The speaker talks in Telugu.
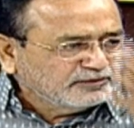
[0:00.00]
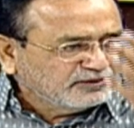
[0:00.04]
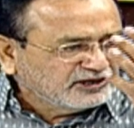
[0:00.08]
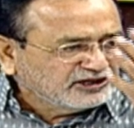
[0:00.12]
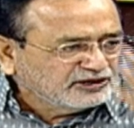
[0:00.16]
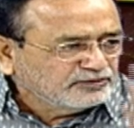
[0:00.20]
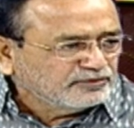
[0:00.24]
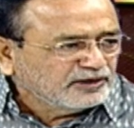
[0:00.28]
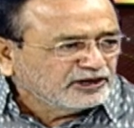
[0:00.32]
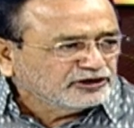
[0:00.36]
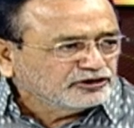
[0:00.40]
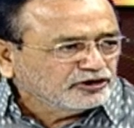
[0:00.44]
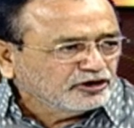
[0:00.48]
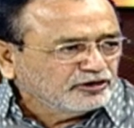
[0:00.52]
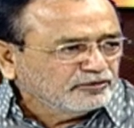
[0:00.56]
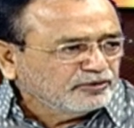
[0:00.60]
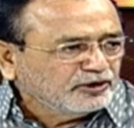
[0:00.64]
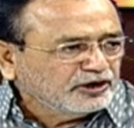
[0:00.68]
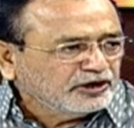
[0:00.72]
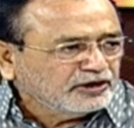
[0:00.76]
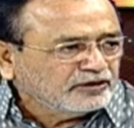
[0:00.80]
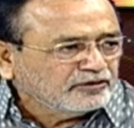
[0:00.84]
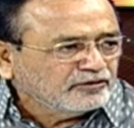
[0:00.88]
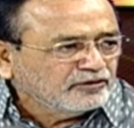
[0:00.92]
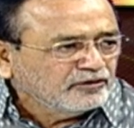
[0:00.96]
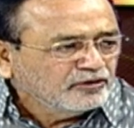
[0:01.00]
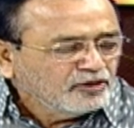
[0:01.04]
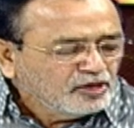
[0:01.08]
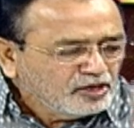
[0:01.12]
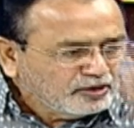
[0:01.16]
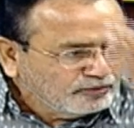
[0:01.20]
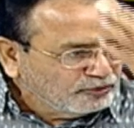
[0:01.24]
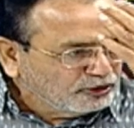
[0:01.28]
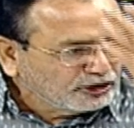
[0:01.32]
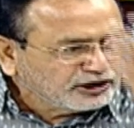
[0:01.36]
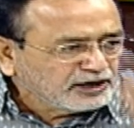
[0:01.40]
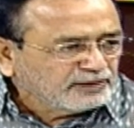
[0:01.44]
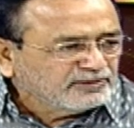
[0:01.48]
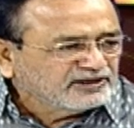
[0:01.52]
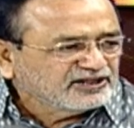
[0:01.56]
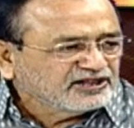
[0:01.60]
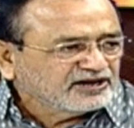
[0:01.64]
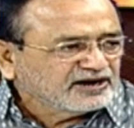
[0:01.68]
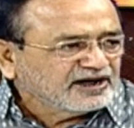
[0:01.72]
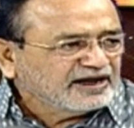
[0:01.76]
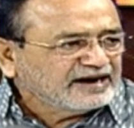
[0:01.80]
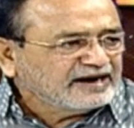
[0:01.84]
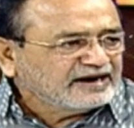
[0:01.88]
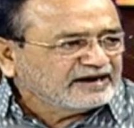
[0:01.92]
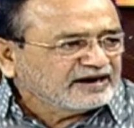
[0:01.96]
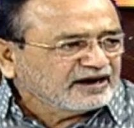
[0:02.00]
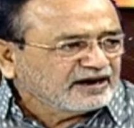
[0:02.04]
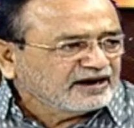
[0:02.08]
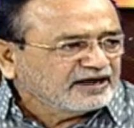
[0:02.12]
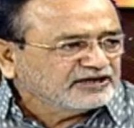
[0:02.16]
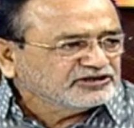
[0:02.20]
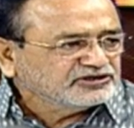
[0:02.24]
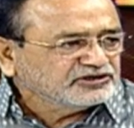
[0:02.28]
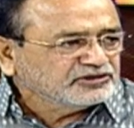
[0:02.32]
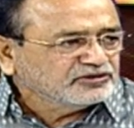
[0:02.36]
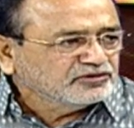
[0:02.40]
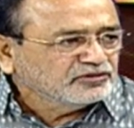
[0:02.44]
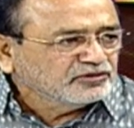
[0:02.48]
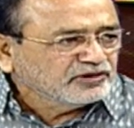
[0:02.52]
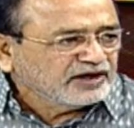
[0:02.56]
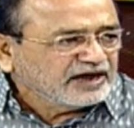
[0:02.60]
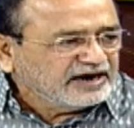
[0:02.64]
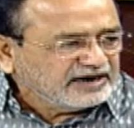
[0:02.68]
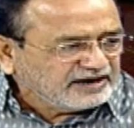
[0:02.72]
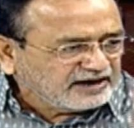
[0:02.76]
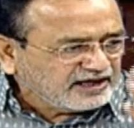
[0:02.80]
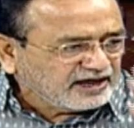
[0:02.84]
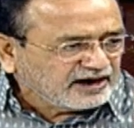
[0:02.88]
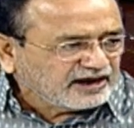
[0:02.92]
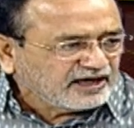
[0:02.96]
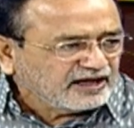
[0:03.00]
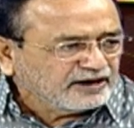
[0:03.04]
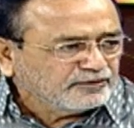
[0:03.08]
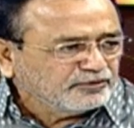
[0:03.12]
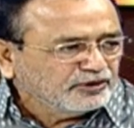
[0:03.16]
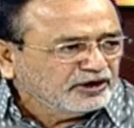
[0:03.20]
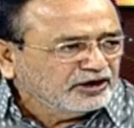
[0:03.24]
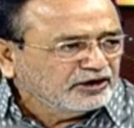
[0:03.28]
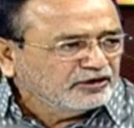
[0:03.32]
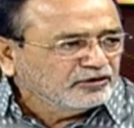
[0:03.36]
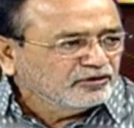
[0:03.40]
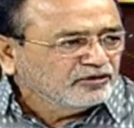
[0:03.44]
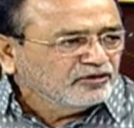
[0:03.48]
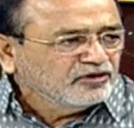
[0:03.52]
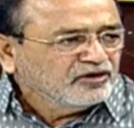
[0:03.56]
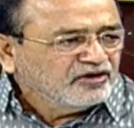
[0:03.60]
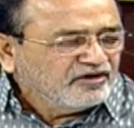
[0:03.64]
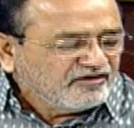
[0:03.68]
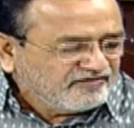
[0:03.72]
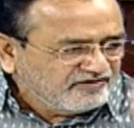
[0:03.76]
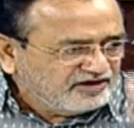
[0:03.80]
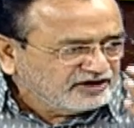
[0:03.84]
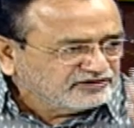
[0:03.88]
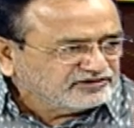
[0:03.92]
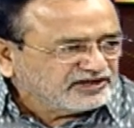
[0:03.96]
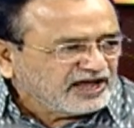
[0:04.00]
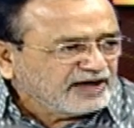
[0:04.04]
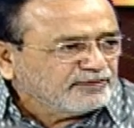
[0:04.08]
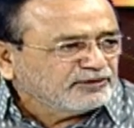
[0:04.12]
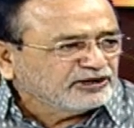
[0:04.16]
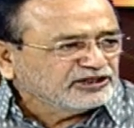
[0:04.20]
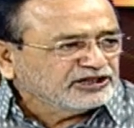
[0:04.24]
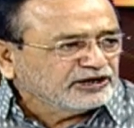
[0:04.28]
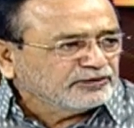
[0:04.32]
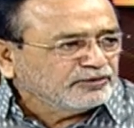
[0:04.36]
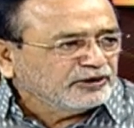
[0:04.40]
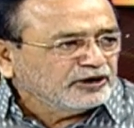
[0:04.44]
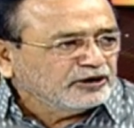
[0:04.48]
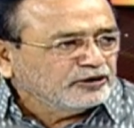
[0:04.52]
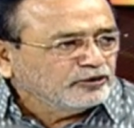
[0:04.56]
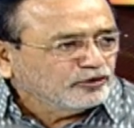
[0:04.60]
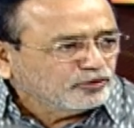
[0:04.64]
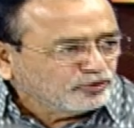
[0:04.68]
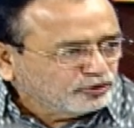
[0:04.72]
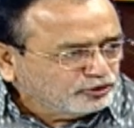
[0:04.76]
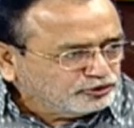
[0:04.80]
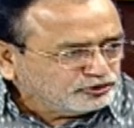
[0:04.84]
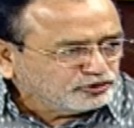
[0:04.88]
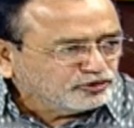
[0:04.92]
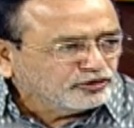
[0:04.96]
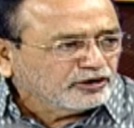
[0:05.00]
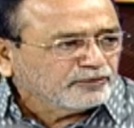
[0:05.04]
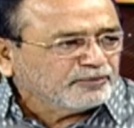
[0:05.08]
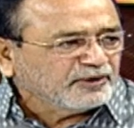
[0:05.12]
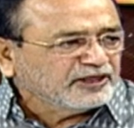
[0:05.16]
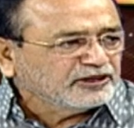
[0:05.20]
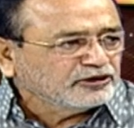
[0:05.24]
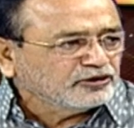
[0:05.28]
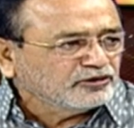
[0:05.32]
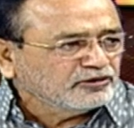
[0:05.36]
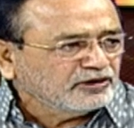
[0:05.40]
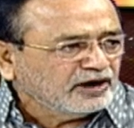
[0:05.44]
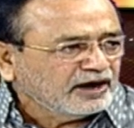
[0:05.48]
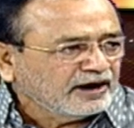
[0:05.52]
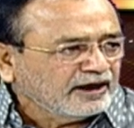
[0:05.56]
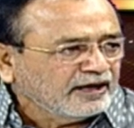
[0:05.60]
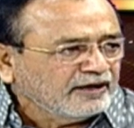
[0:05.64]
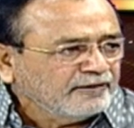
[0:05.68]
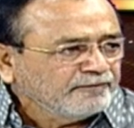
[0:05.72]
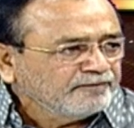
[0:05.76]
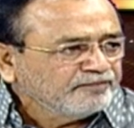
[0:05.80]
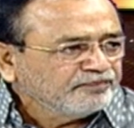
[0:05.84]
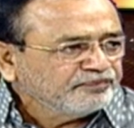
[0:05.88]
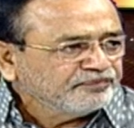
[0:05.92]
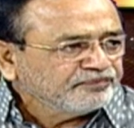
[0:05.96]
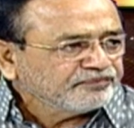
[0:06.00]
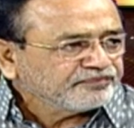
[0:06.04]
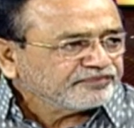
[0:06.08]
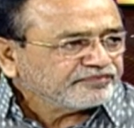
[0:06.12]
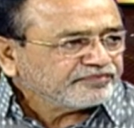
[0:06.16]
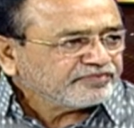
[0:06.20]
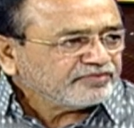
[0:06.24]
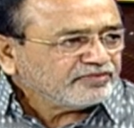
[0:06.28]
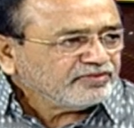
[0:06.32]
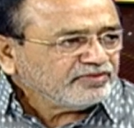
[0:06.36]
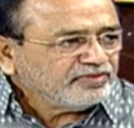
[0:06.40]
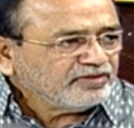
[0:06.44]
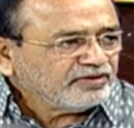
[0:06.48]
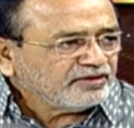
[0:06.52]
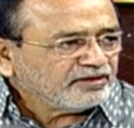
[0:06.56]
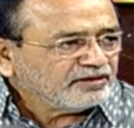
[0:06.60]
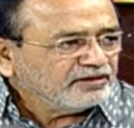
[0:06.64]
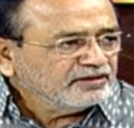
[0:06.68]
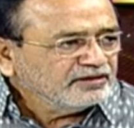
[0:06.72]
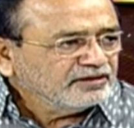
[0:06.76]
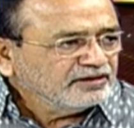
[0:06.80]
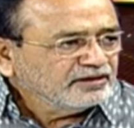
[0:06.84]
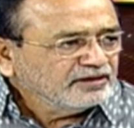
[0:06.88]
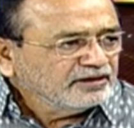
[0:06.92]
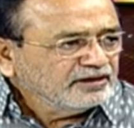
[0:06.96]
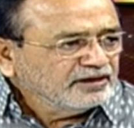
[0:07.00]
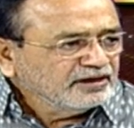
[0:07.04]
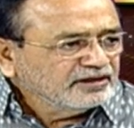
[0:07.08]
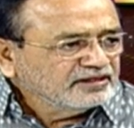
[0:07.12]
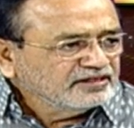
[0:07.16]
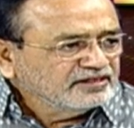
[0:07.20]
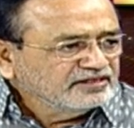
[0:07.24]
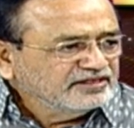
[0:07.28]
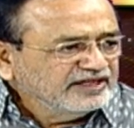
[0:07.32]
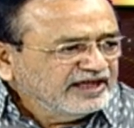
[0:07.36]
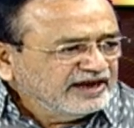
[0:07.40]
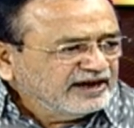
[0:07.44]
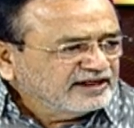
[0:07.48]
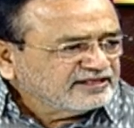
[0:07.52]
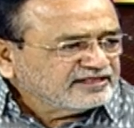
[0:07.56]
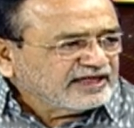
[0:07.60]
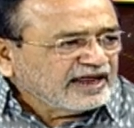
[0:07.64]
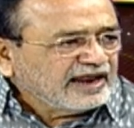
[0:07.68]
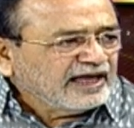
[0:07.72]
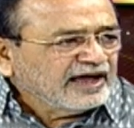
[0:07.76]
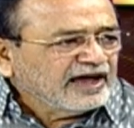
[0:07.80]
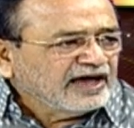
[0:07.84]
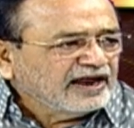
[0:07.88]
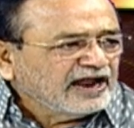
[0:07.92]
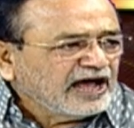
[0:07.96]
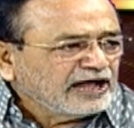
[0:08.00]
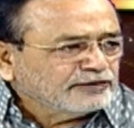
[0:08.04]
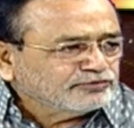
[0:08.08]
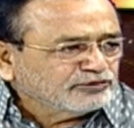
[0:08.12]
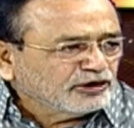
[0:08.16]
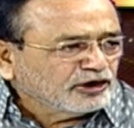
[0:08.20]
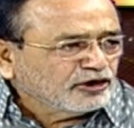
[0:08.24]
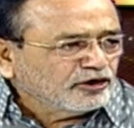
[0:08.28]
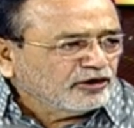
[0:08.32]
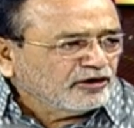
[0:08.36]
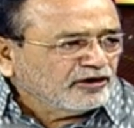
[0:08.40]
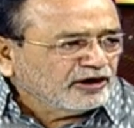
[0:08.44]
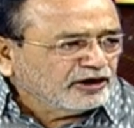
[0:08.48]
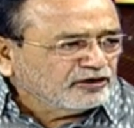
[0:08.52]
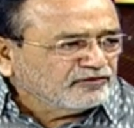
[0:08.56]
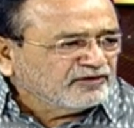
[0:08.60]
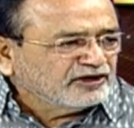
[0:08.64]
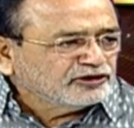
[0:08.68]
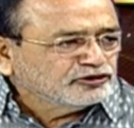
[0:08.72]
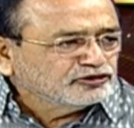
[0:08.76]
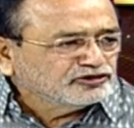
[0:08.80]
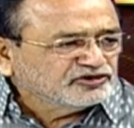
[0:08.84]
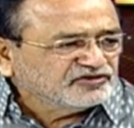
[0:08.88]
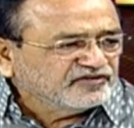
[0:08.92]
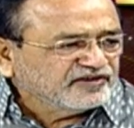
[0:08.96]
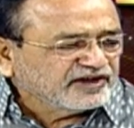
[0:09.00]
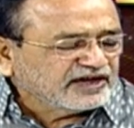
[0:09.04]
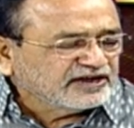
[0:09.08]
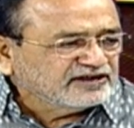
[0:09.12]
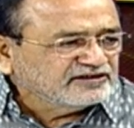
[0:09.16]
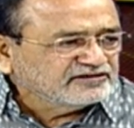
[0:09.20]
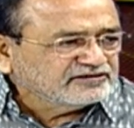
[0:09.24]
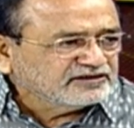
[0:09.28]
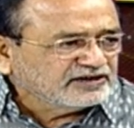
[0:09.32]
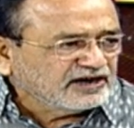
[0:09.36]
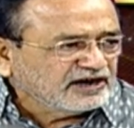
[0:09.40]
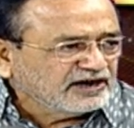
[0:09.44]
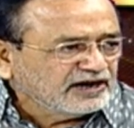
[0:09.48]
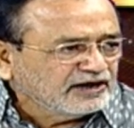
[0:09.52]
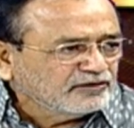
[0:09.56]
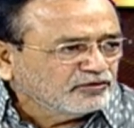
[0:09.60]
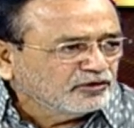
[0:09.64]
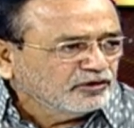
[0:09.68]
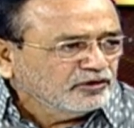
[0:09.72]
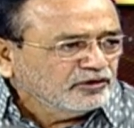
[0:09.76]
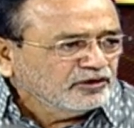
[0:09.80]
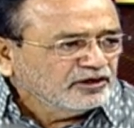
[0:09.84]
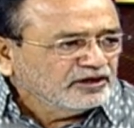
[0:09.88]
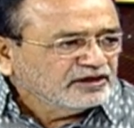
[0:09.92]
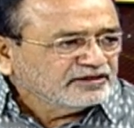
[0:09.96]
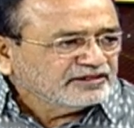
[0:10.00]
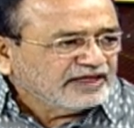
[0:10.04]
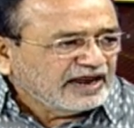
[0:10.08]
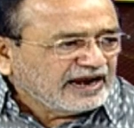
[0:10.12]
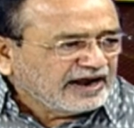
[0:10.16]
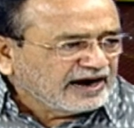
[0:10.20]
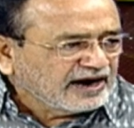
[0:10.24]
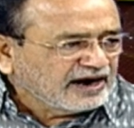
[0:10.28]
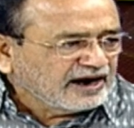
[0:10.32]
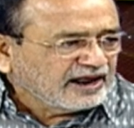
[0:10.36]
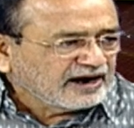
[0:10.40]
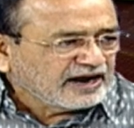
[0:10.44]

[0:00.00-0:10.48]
మంది మంత్రులు పోయినరు ముఖ్యమంత్రి గారు లెటర్ రాసిండ్రు కేటీఆర్ గారు పోయినరు వ్యవసాయ మంత్రి పోయినరు కూర్చున్నారు పది రోజులు ఆడ ఎస్ దీన్ని తెలంగాణ ఆత్మగౌరవంగా నువ్వు ఎందుకు స్వీకరించడం లేవు తెలంగాణ